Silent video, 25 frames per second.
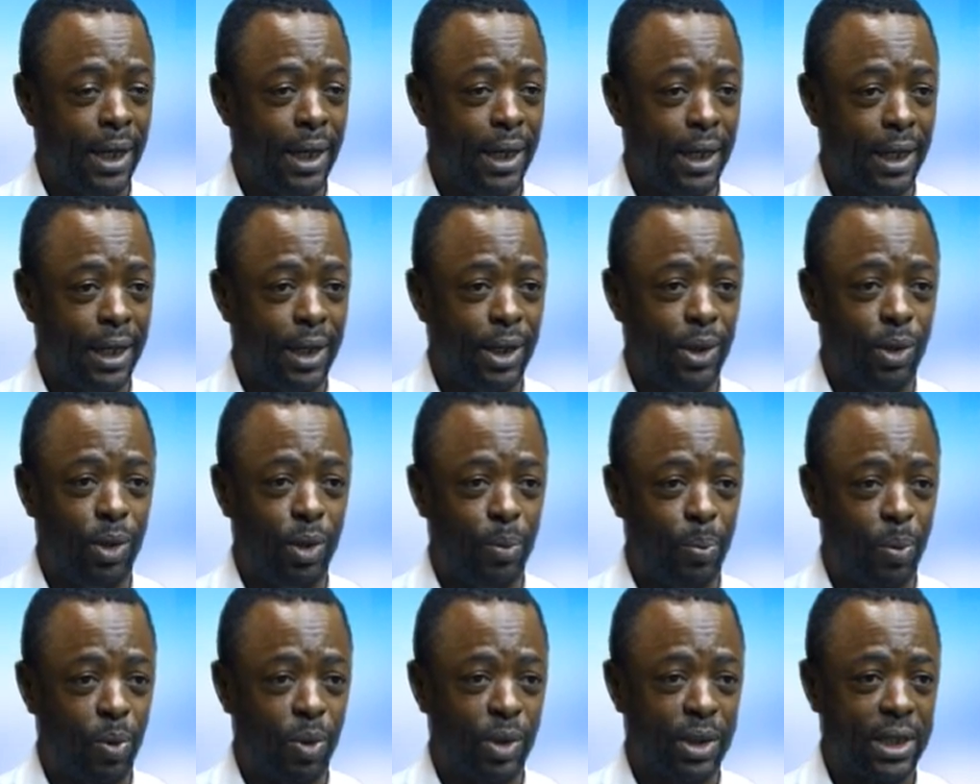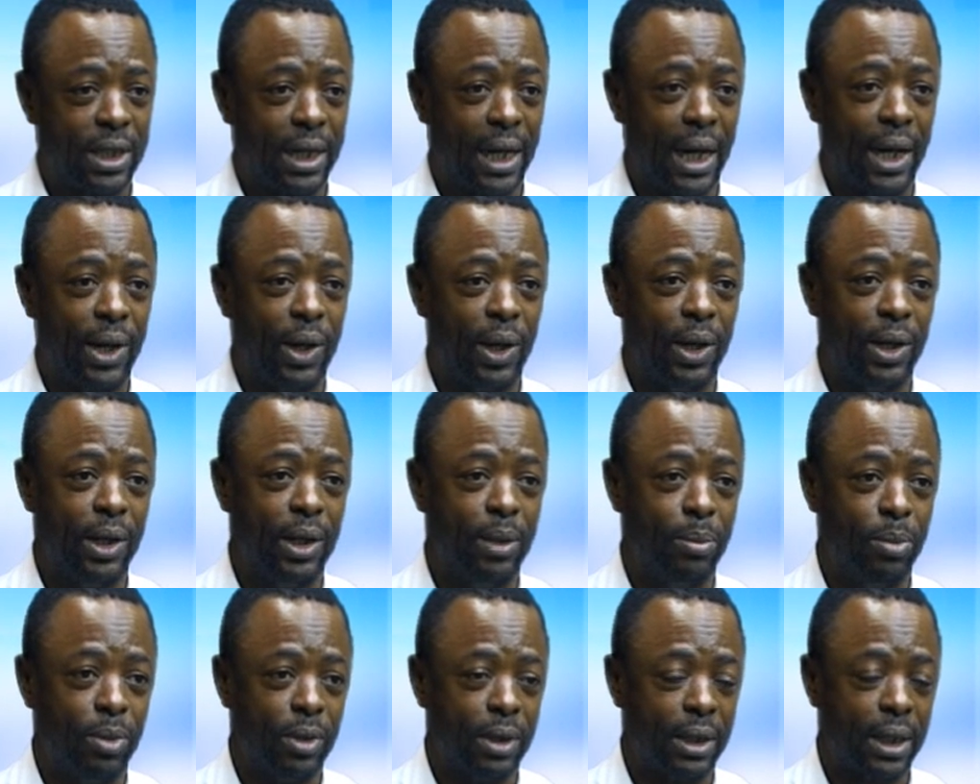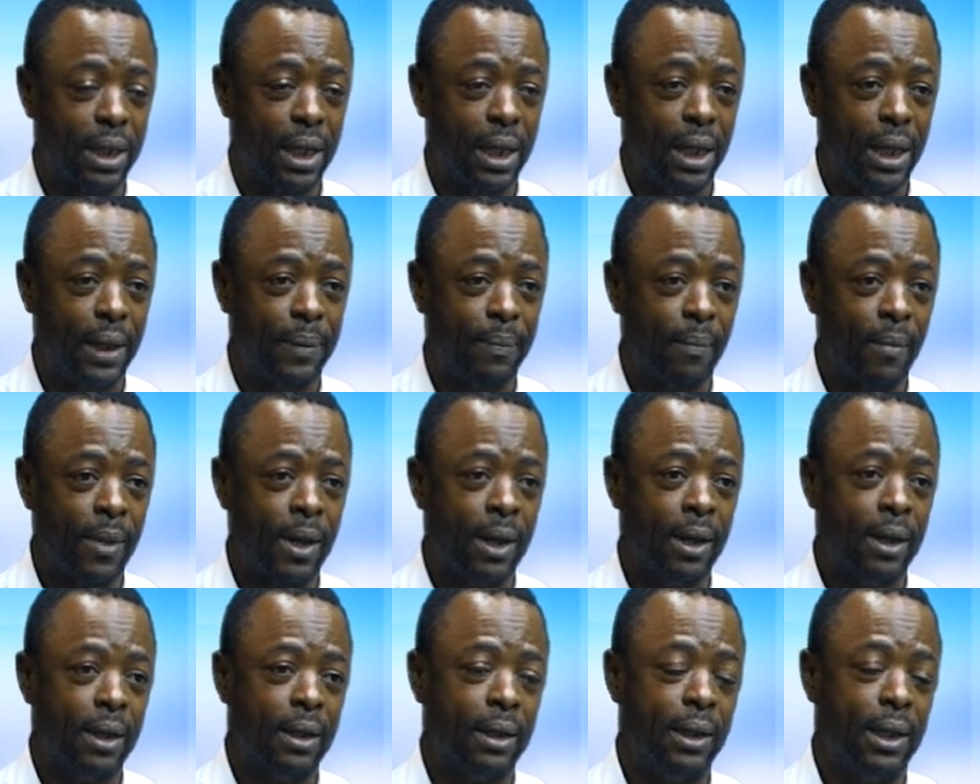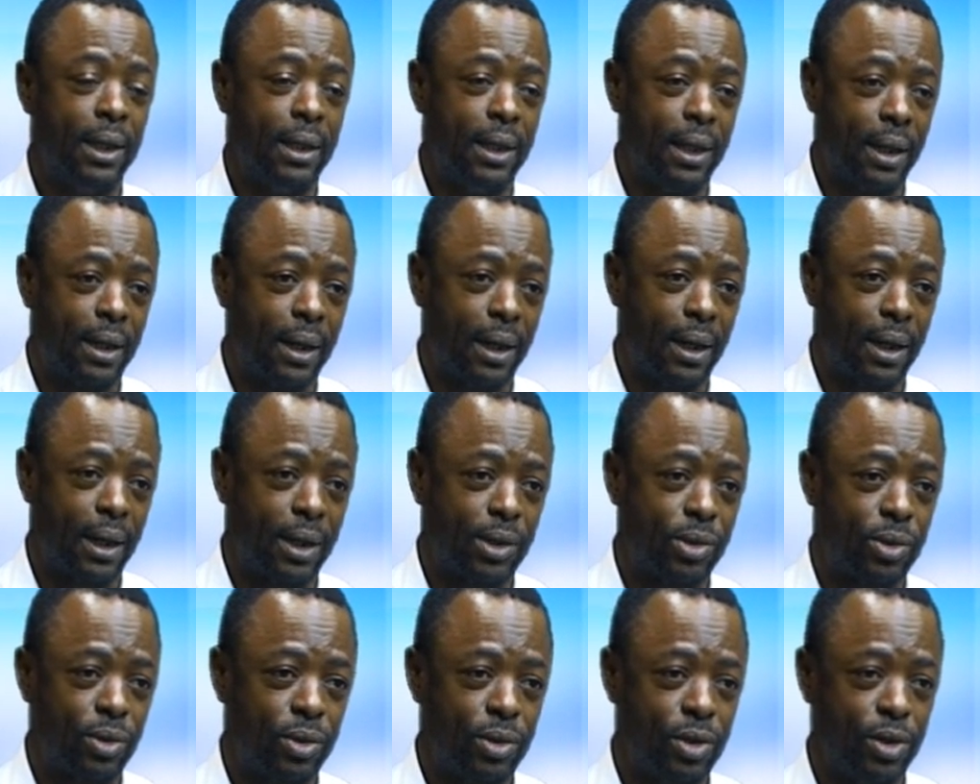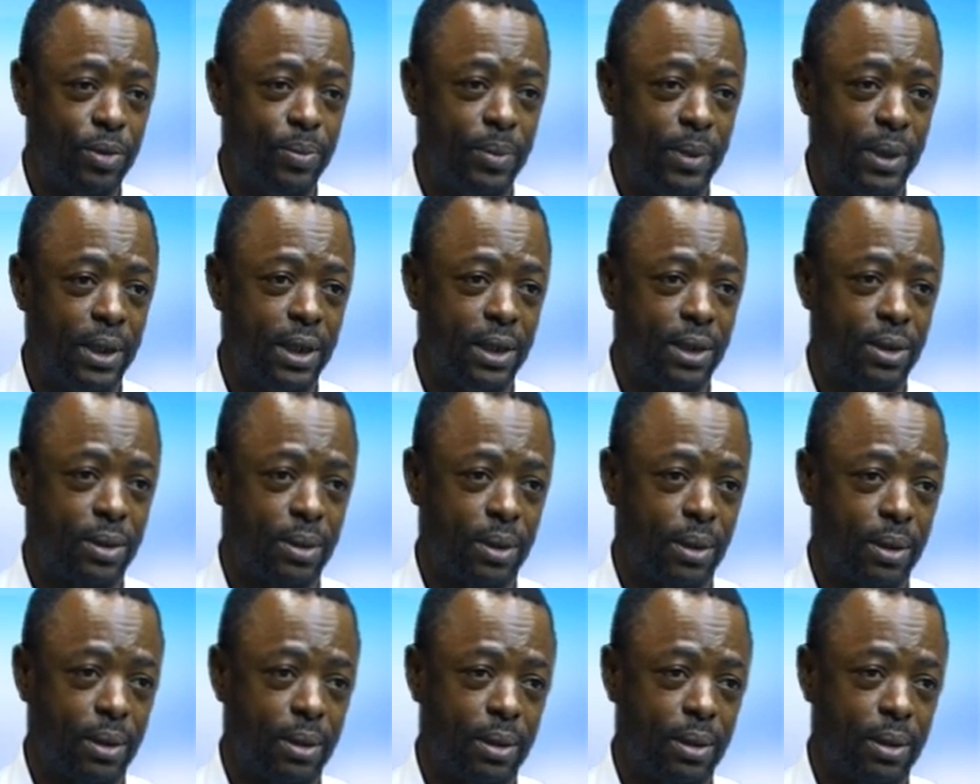Et le procès a y aller démontrer des déclarations du ministre.